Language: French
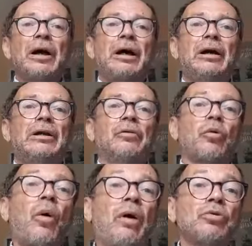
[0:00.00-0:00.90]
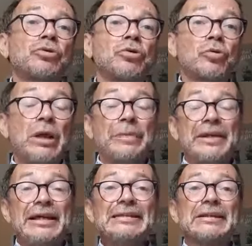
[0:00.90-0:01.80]
à l'endroit où se joue la
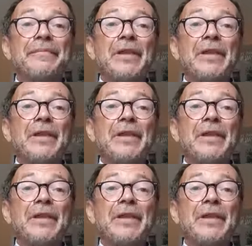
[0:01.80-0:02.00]
pièce,